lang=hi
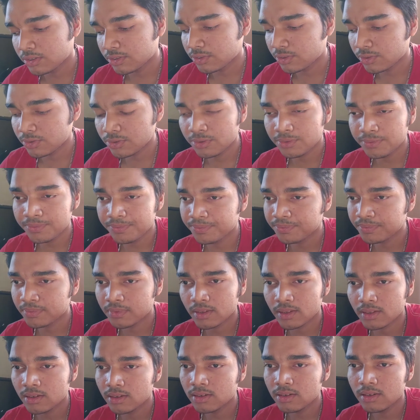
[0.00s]
सो
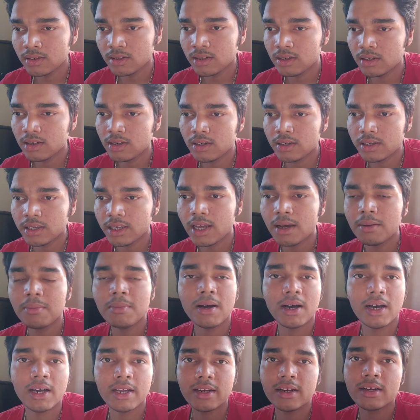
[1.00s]
uh, या
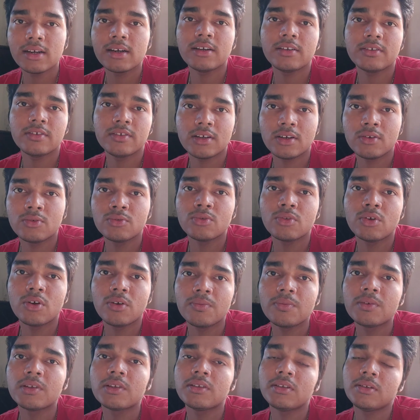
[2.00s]
बाहर अगर जाऊँ तो
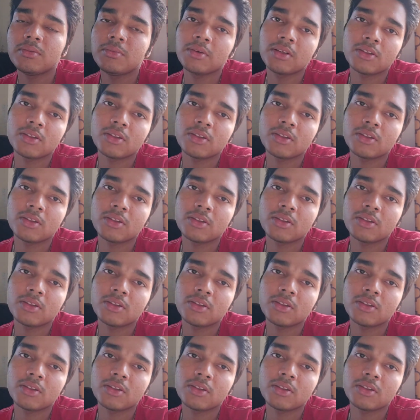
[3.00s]
ऑब्वियसली